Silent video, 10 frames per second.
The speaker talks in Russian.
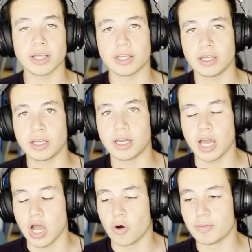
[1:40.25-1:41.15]
и
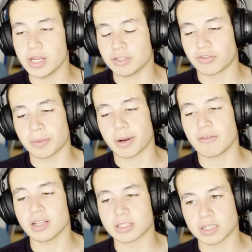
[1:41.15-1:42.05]
у меня
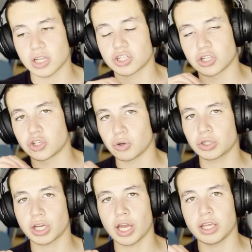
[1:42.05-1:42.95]
сформировалось достаточно
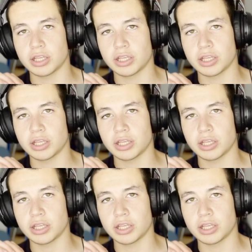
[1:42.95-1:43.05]
четкое